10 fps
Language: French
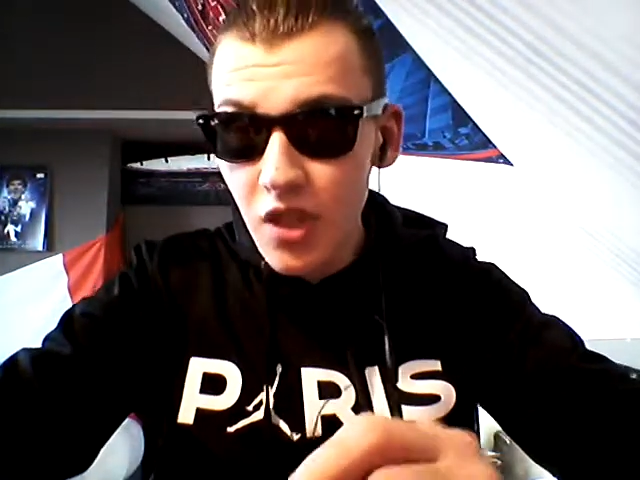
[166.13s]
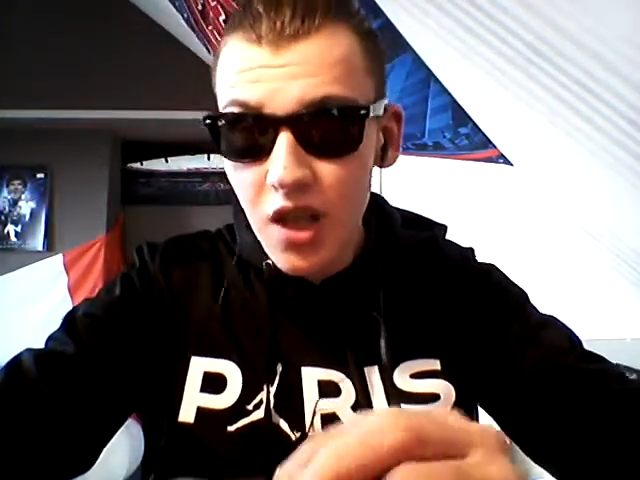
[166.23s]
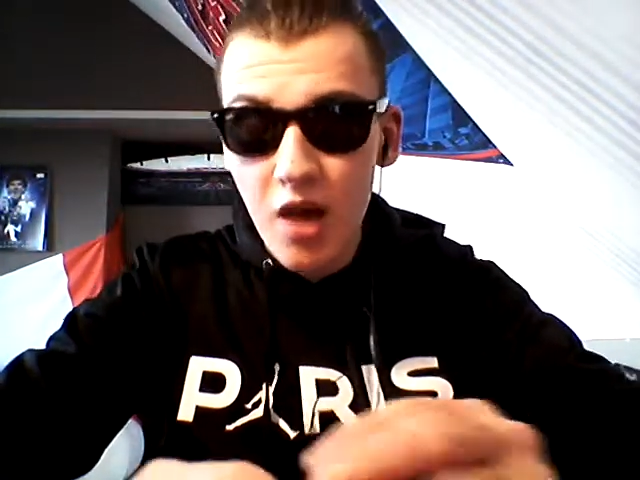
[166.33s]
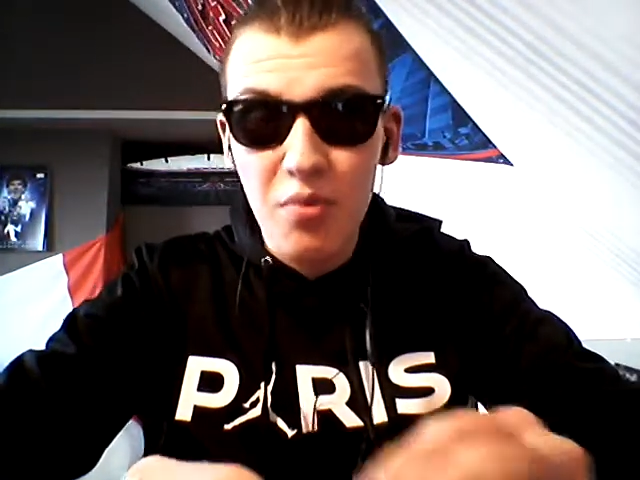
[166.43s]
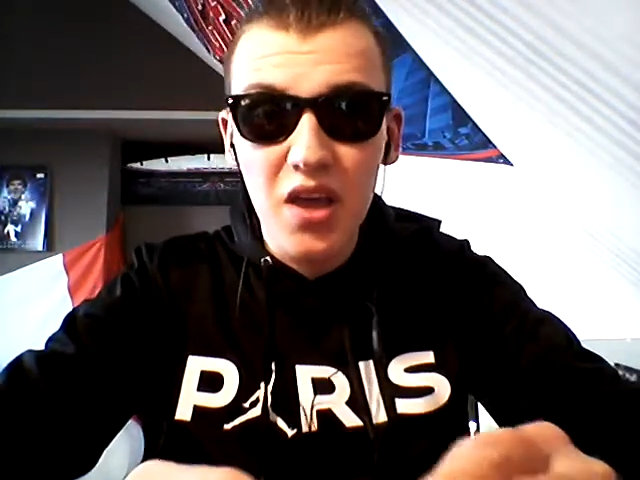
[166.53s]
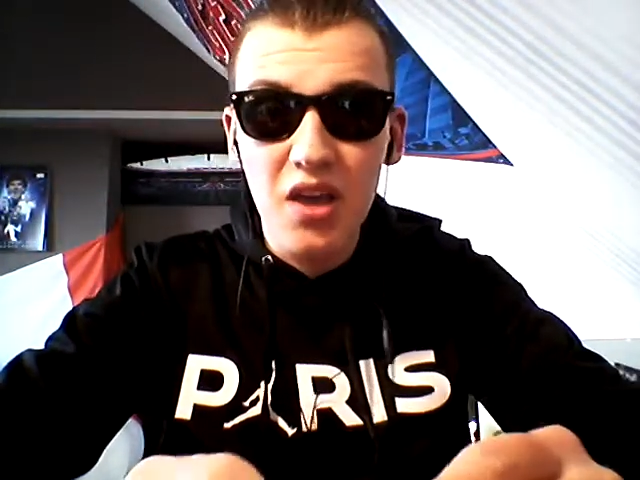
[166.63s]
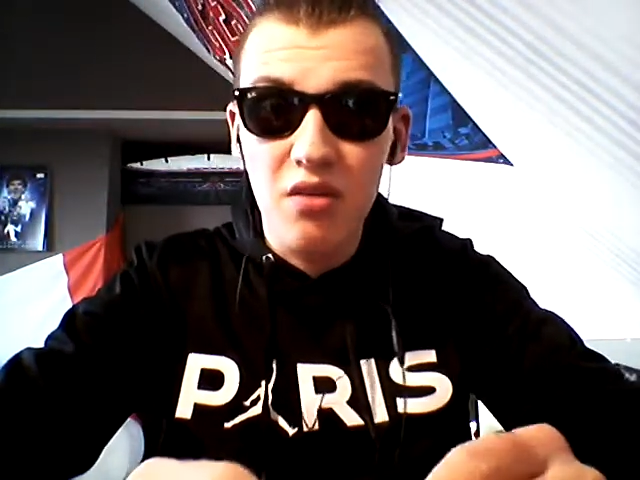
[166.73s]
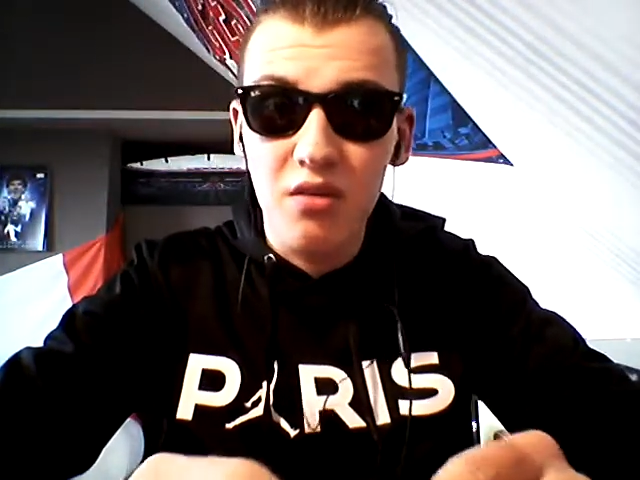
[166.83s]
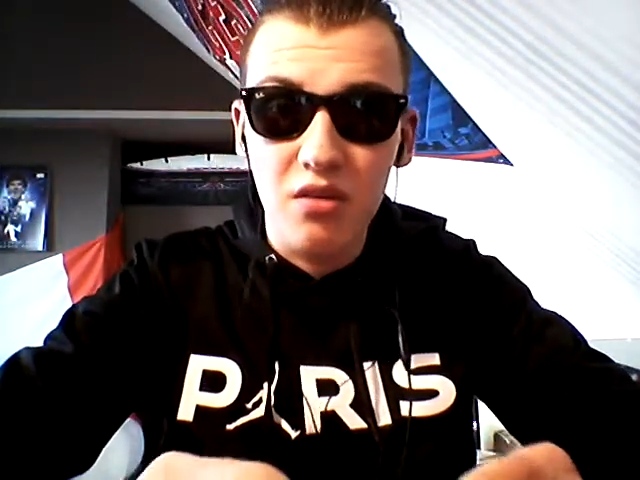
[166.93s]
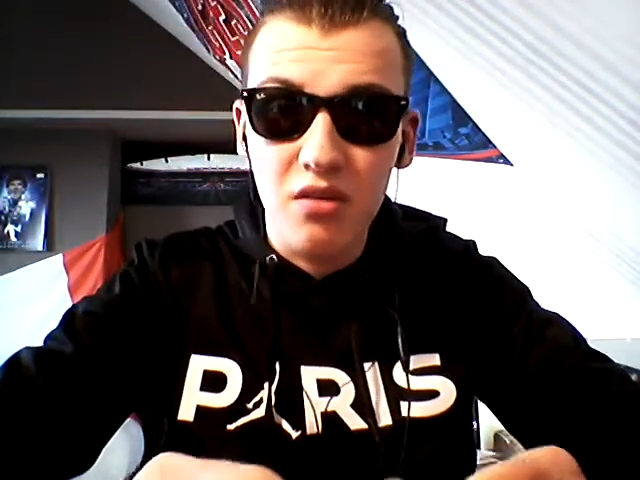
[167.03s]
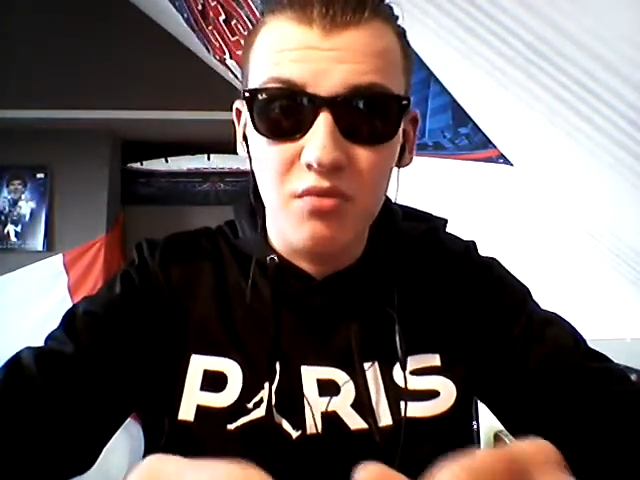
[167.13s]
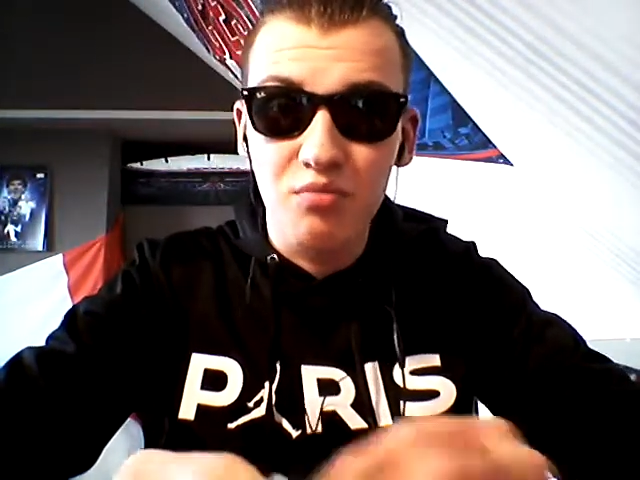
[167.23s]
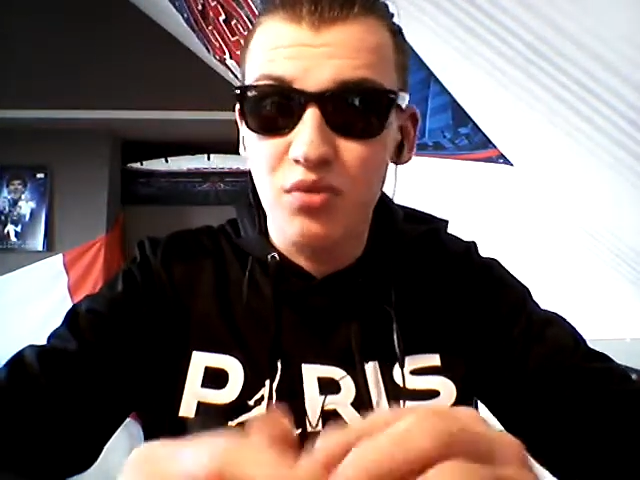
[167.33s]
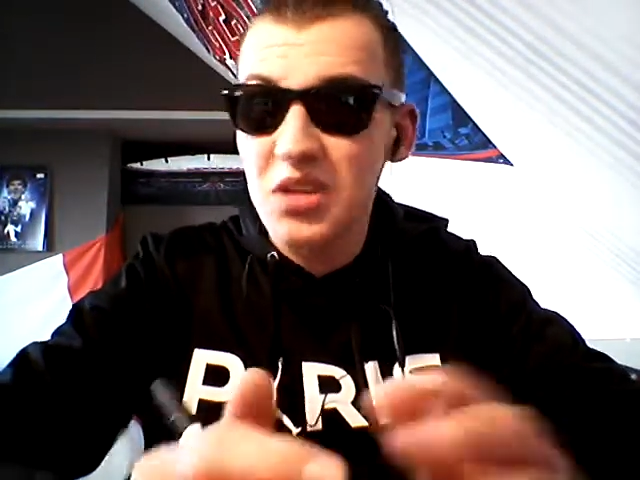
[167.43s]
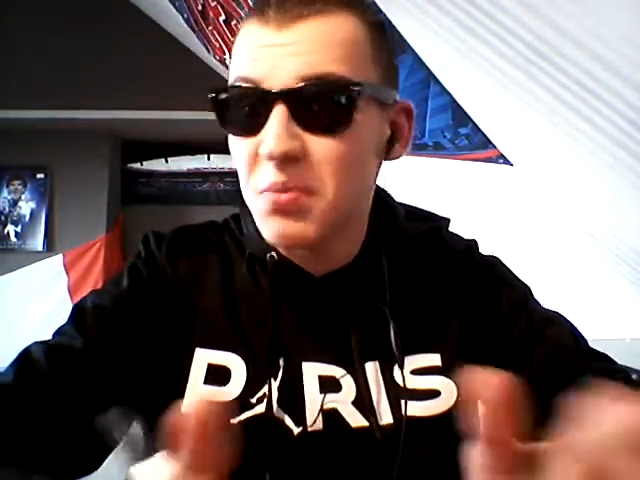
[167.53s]
Après, euh,
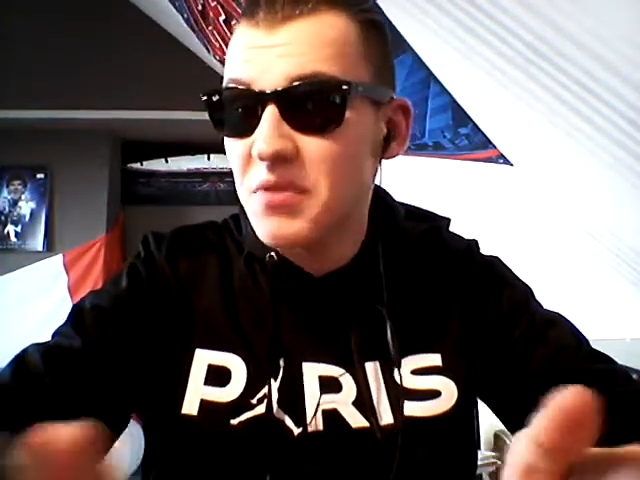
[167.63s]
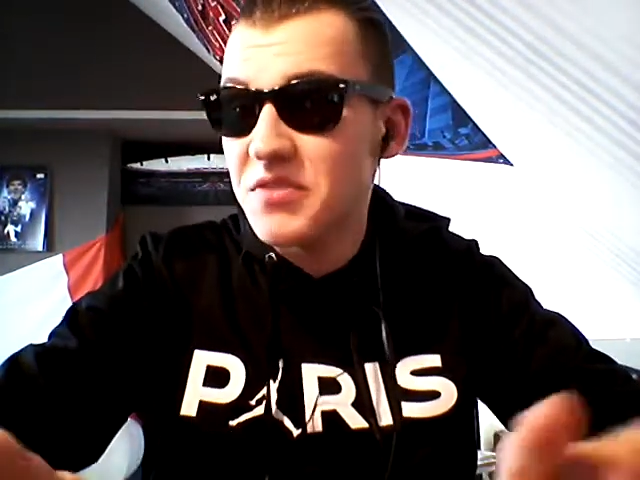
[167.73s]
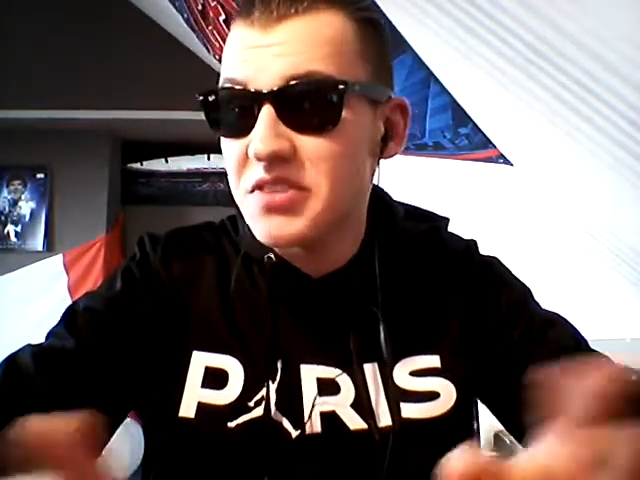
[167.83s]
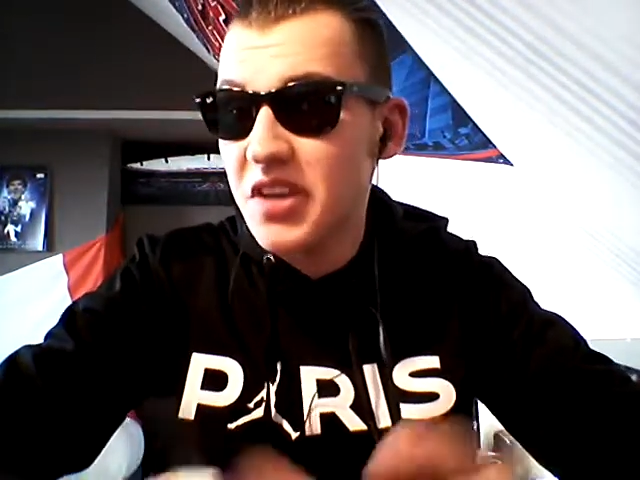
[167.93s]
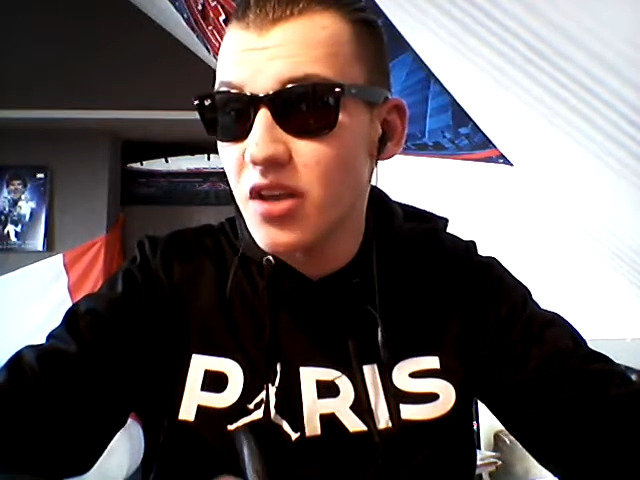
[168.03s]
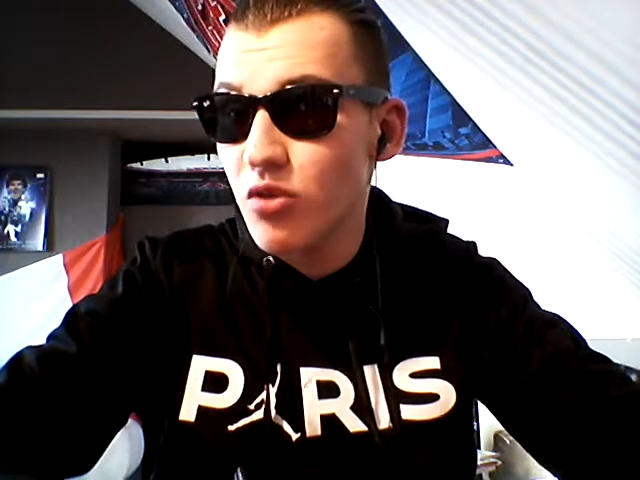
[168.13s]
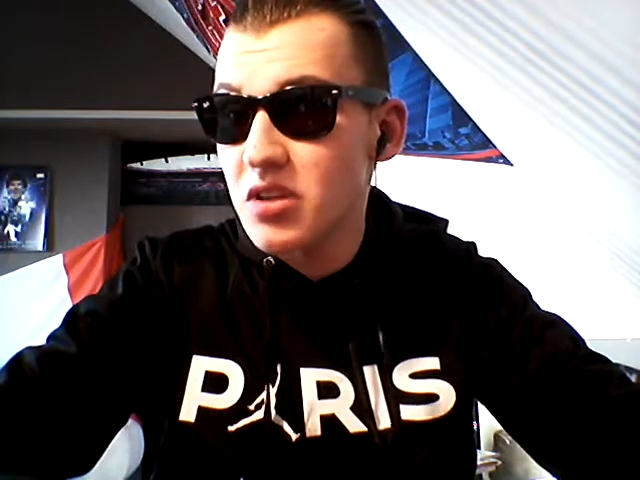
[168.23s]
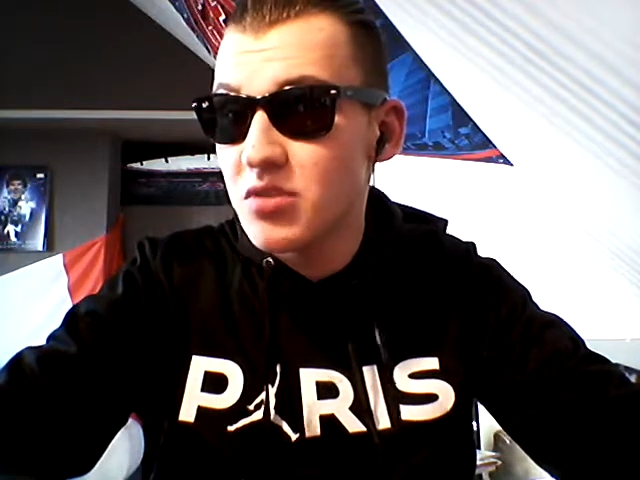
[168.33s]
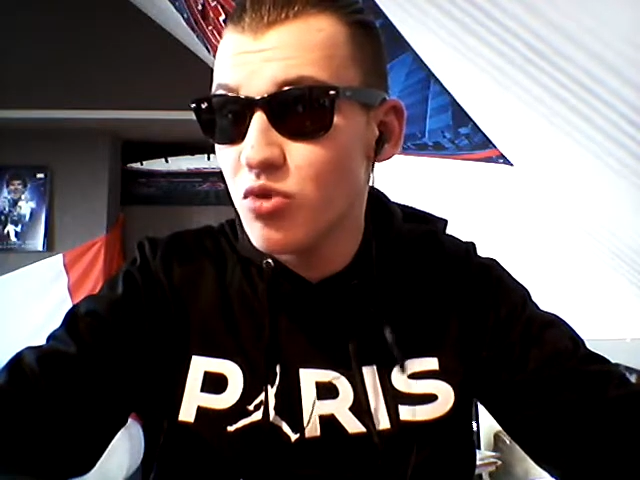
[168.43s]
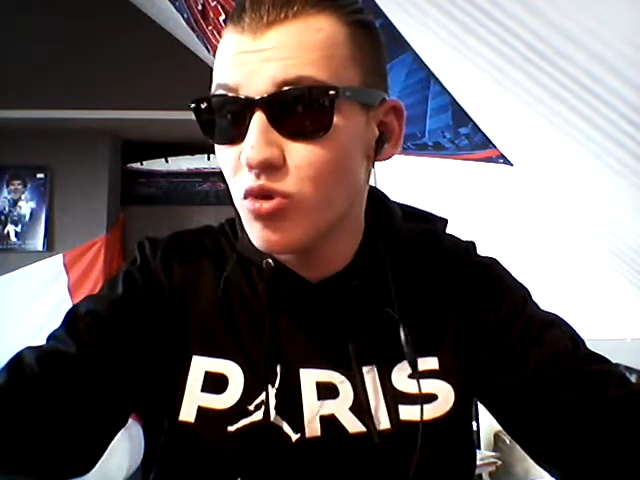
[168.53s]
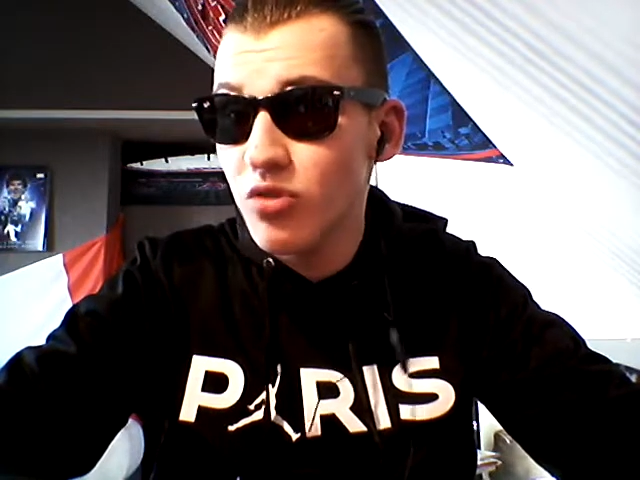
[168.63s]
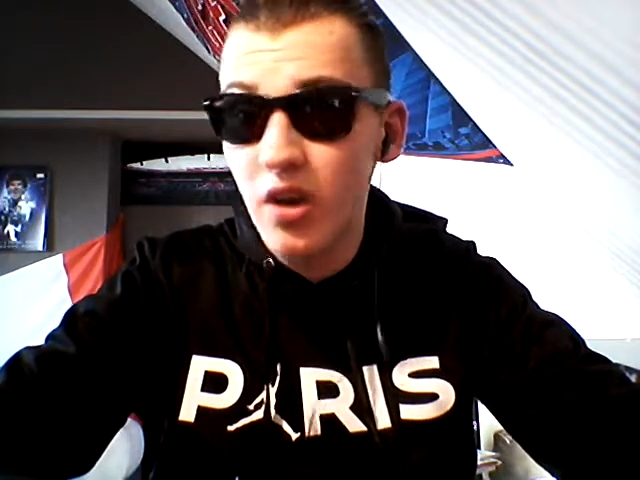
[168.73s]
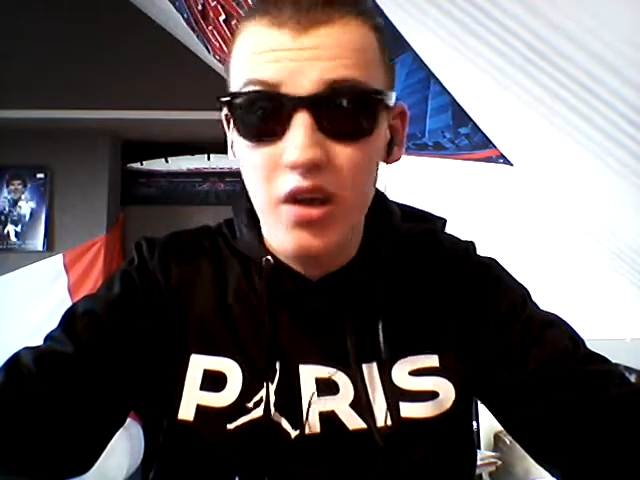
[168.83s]
pour débriefer ces 90 minutes,